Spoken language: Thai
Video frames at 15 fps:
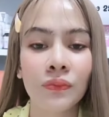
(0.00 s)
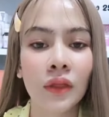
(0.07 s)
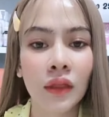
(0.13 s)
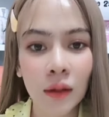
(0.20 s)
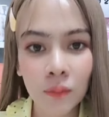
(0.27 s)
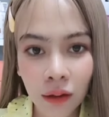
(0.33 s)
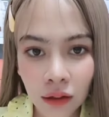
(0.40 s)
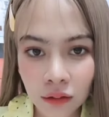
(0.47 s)
ใน
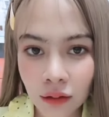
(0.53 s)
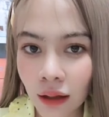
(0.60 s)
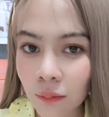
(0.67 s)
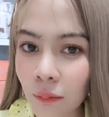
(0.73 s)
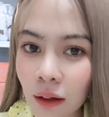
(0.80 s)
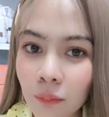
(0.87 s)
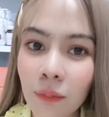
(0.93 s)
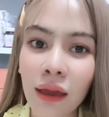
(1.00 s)
เพจแตกมา
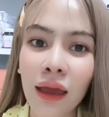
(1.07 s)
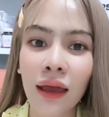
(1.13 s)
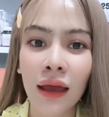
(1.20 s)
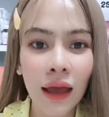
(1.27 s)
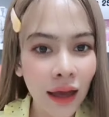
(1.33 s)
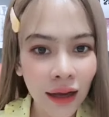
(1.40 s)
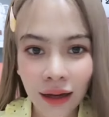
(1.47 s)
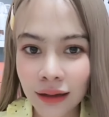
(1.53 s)
กแม่
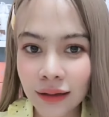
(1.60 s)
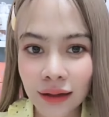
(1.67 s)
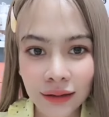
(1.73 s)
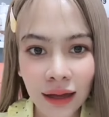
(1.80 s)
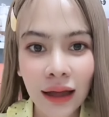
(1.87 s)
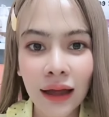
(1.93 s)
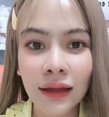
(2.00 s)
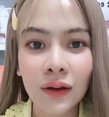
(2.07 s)
ใครอยาก
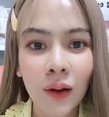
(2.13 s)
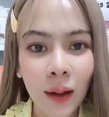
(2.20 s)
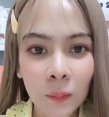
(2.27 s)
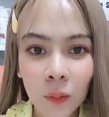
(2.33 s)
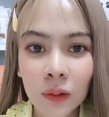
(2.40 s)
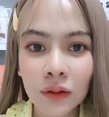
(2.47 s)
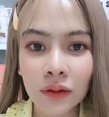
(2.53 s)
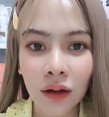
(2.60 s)
ได้ลั่น
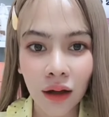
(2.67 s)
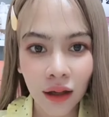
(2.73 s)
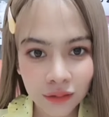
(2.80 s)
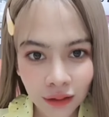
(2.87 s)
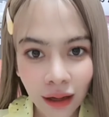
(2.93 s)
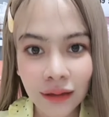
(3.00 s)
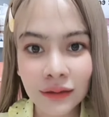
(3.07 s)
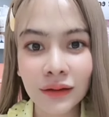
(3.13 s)
เลยนะคะ
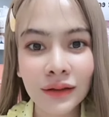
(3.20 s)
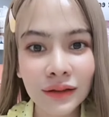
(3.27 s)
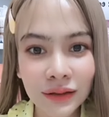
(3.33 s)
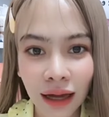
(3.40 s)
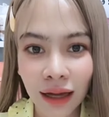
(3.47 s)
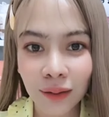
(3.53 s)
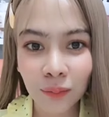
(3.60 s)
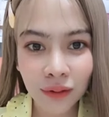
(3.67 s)
ทานก็คือทา
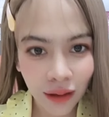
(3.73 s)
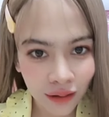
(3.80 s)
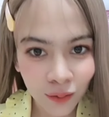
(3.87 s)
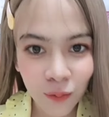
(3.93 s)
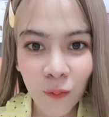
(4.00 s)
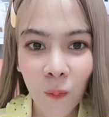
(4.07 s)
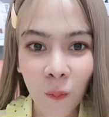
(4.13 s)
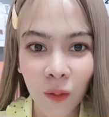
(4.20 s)
นไม่ทานต้อง
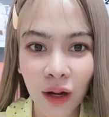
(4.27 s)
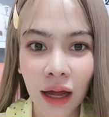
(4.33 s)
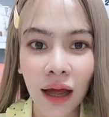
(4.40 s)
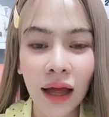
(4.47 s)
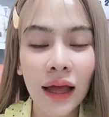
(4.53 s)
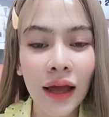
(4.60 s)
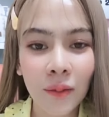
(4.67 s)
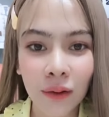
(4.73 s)
รอนะคะ
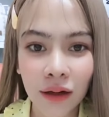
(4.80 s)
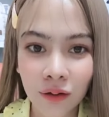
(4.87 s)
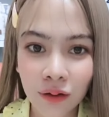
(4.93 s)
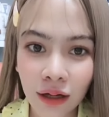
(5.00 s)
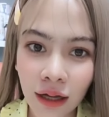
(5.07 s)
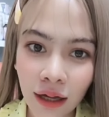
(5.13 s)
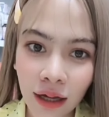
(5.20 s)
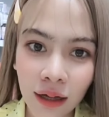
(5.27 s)
ไปแล้วนะ
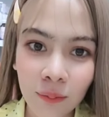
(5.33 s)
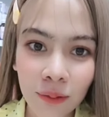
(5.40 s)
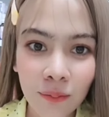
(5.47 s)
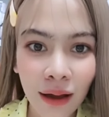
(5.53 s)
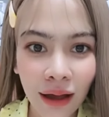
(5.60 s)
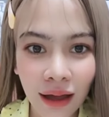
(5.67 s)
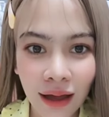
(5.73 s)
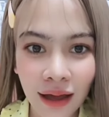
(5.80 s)
คะบ๊ายบาย